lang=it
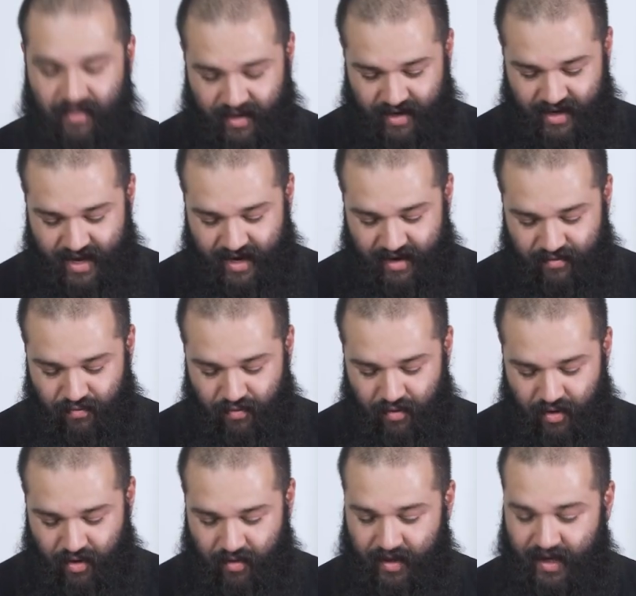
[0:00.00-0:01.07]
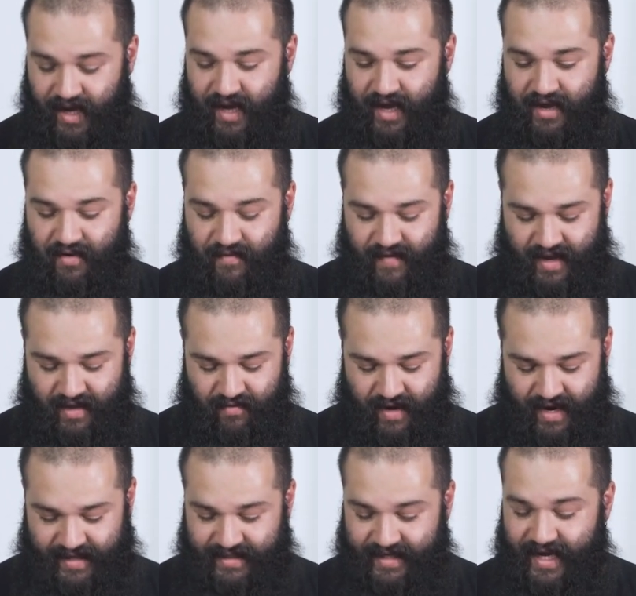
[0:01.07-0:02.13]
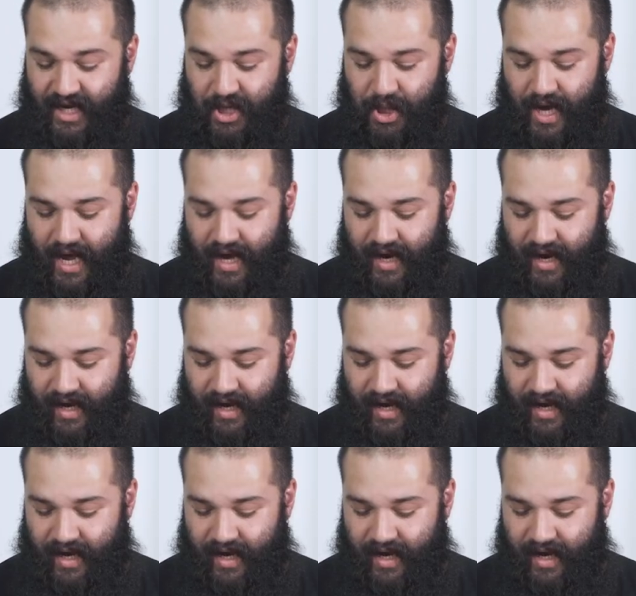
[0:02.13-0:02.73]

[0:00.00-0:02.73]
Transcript: grigliare duro che io vado a schiacciare